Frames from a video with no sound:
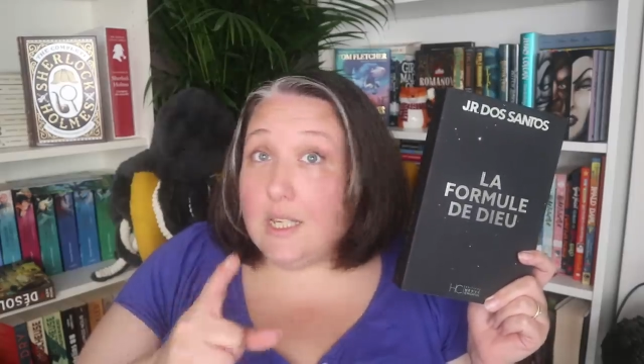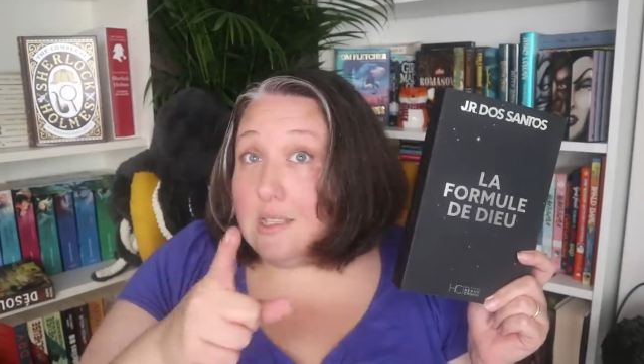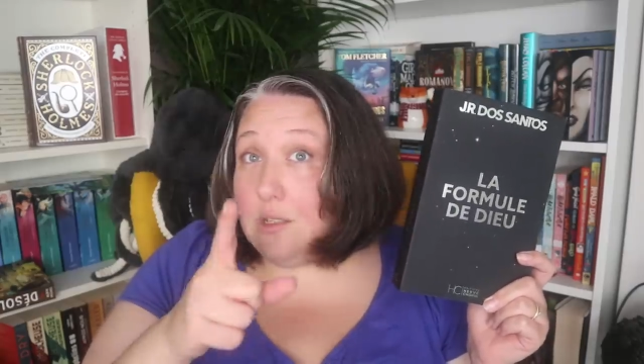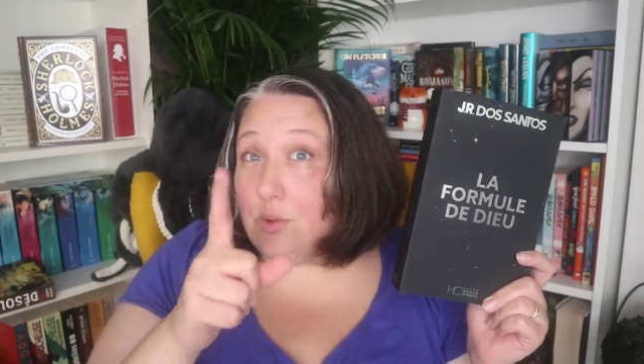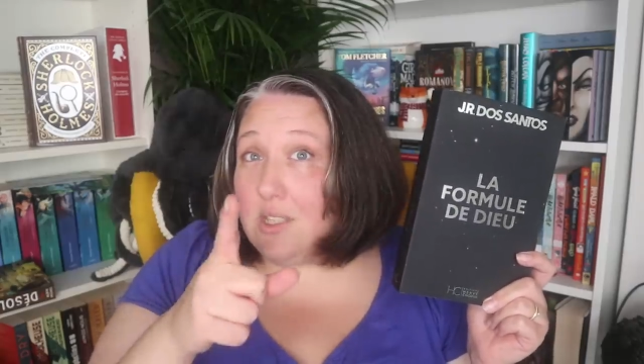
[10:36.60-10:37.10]
Et
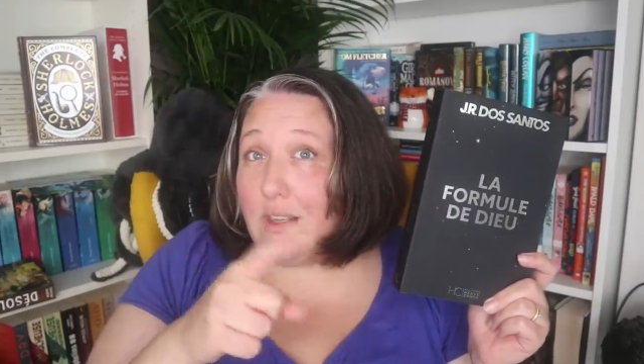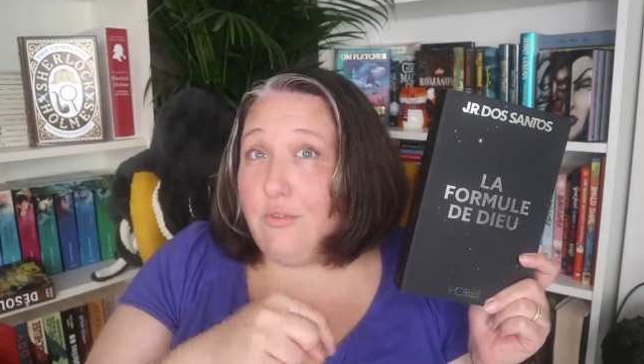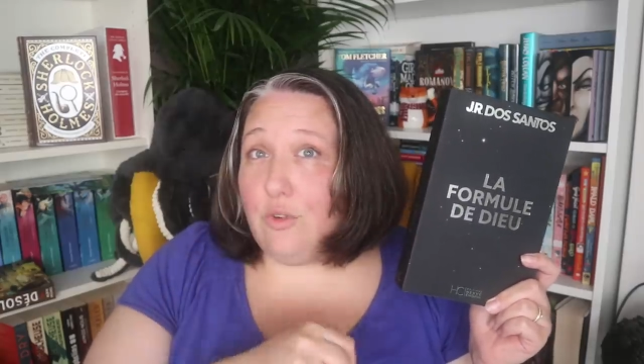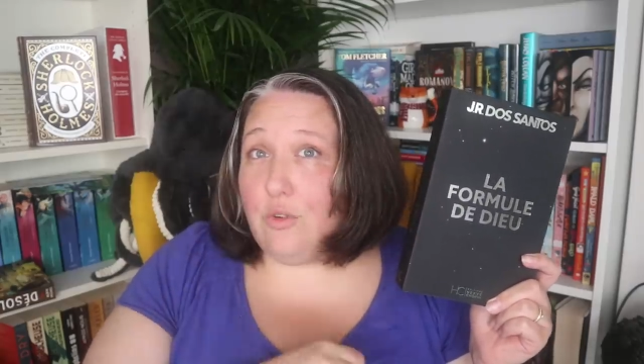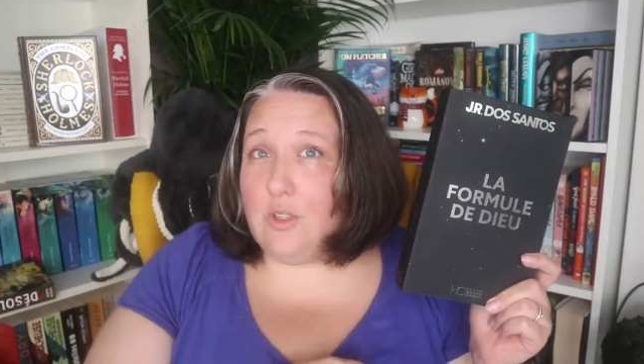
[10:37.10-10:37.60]
sinon,
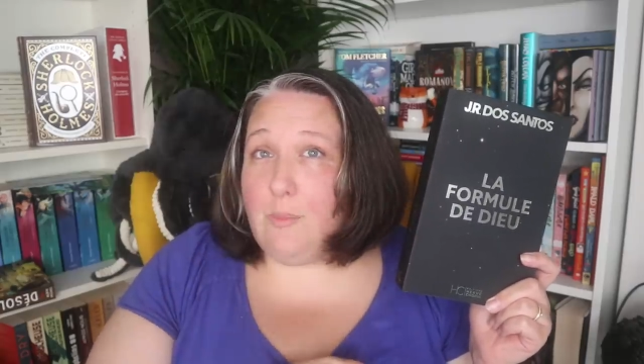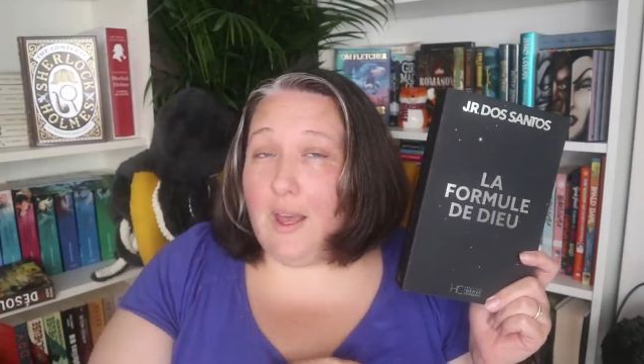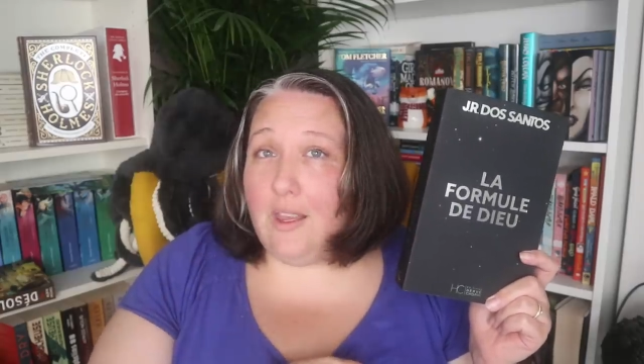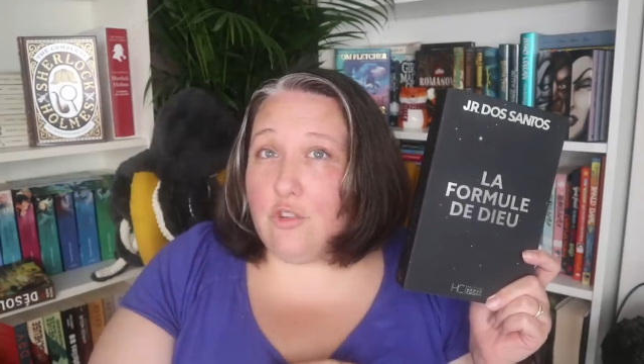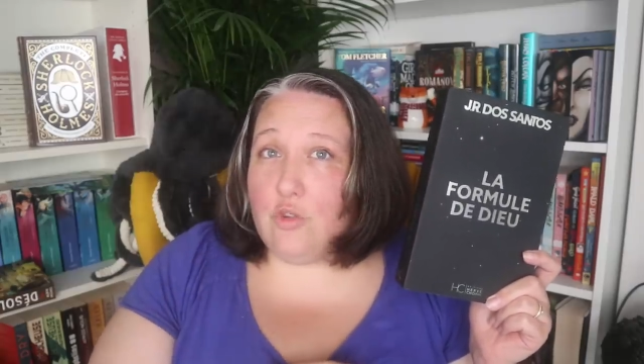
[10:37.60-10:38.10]
Sève, c'est
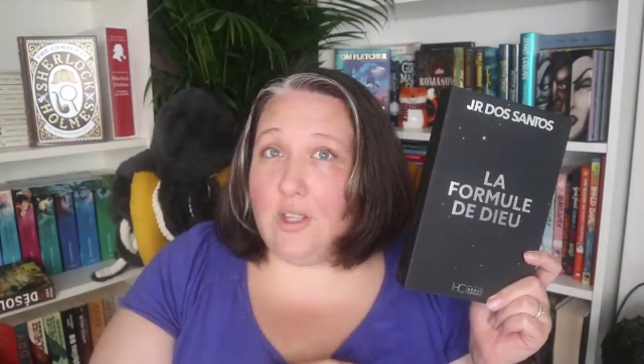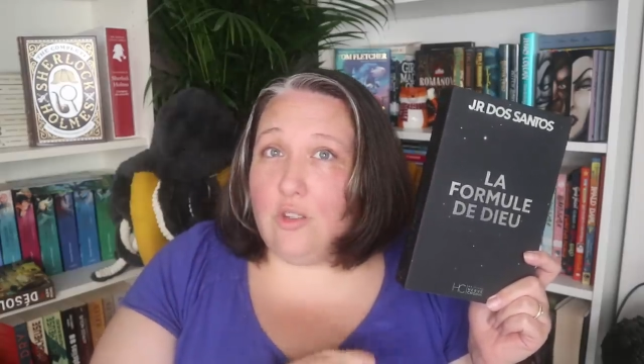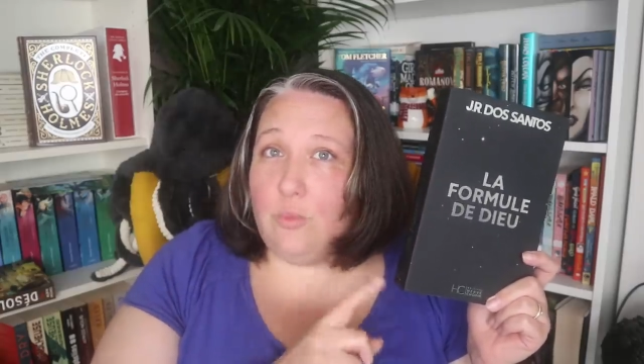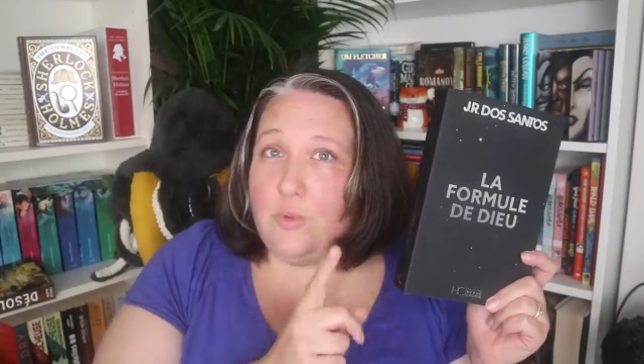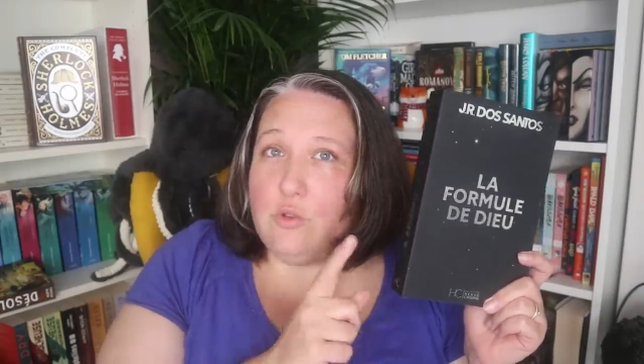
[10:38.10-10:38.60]
pareil, hein, je
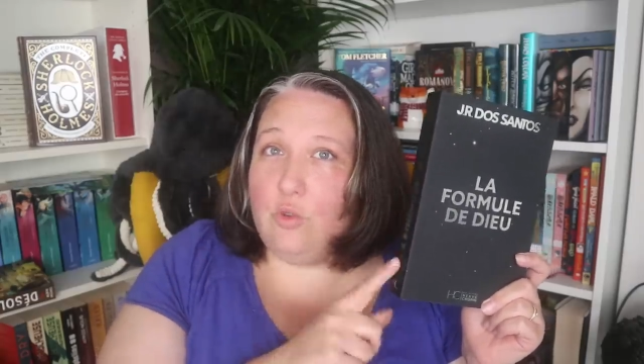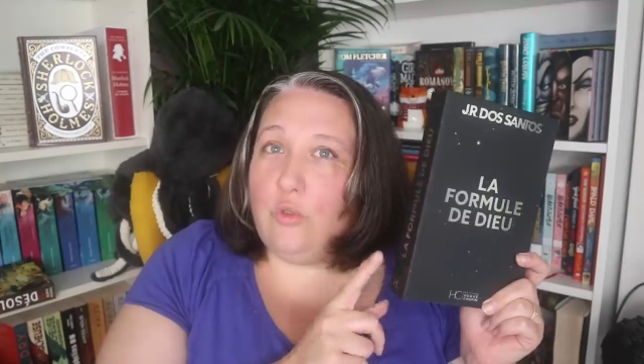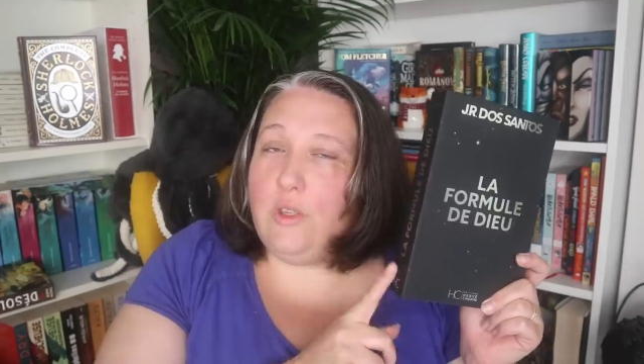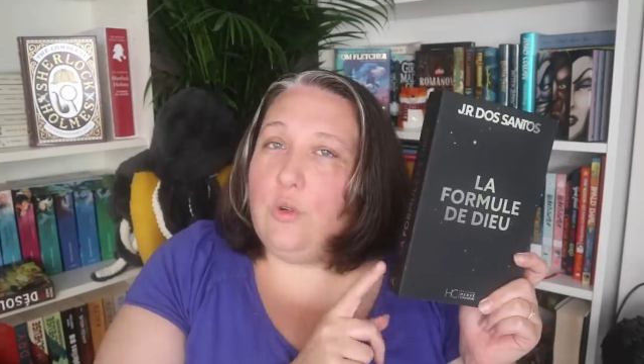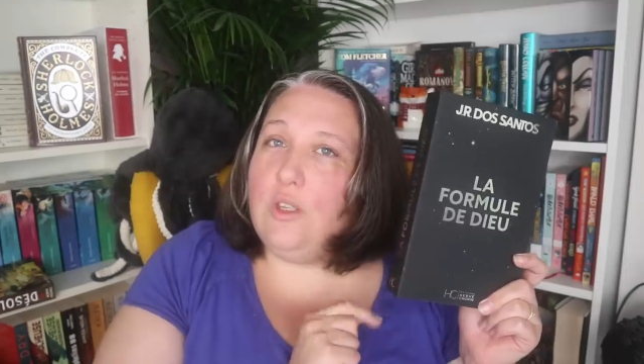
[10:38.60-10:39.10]
t'attends, puisqu'on
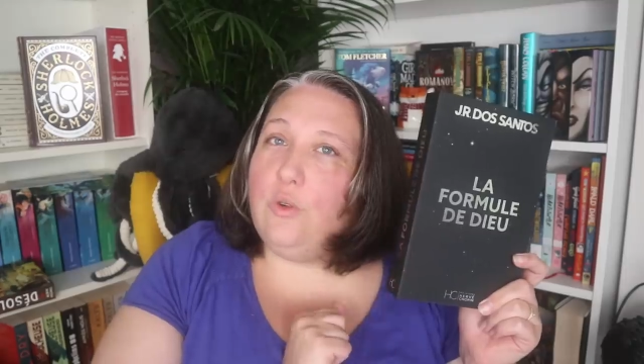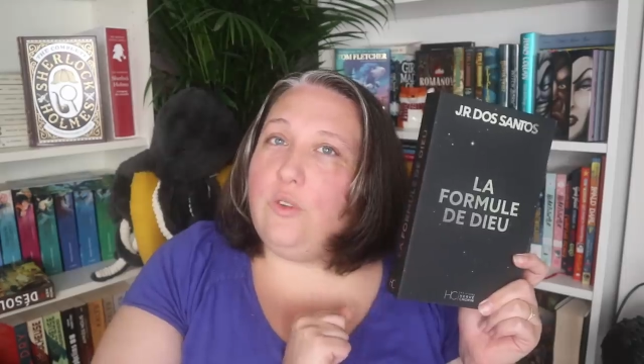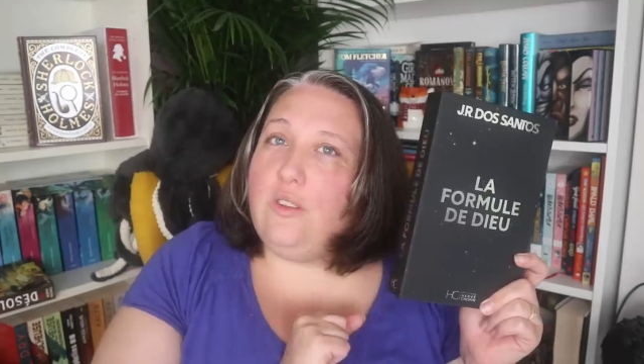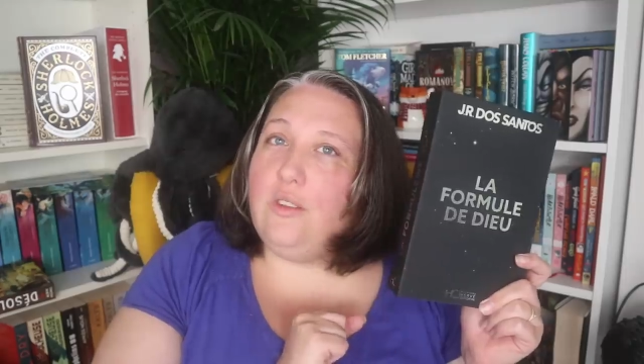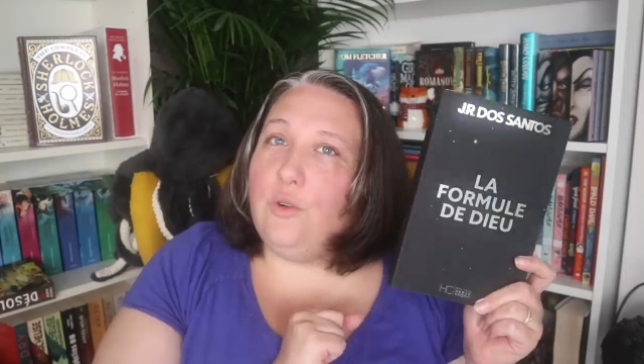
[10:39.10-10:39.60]
devait le lire
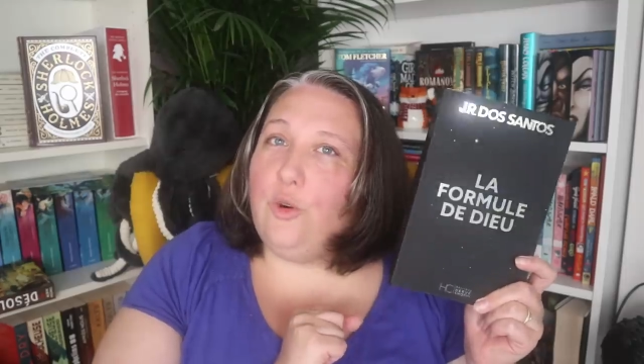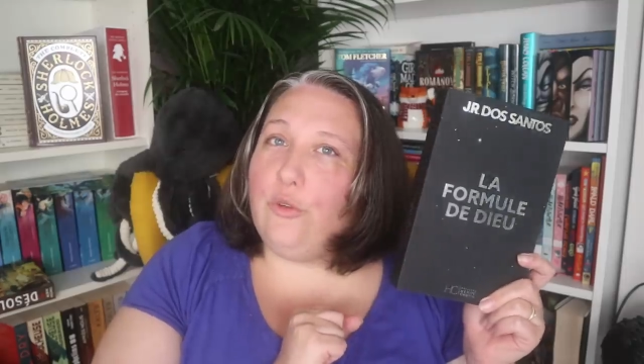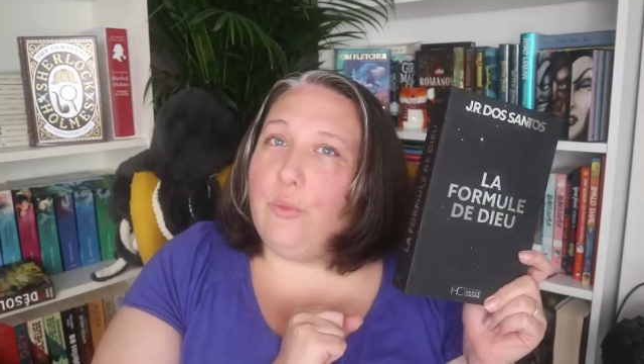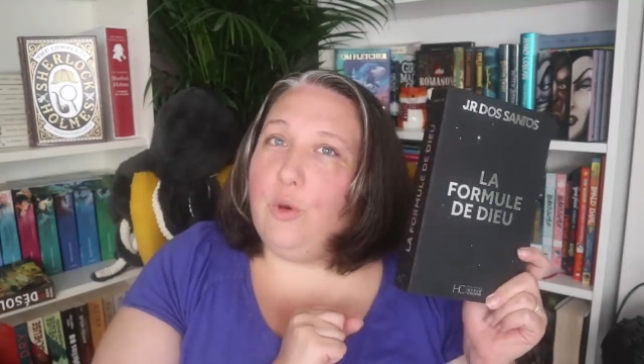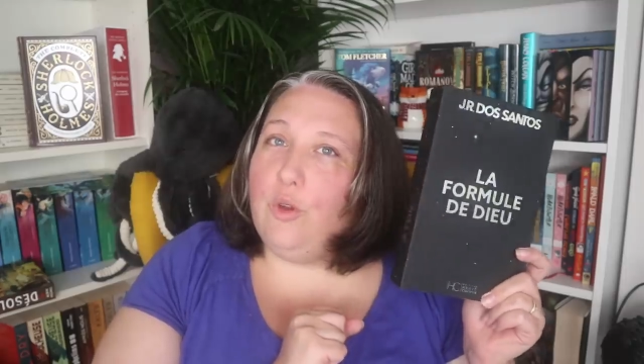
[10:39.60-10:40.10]
aussi ensemble.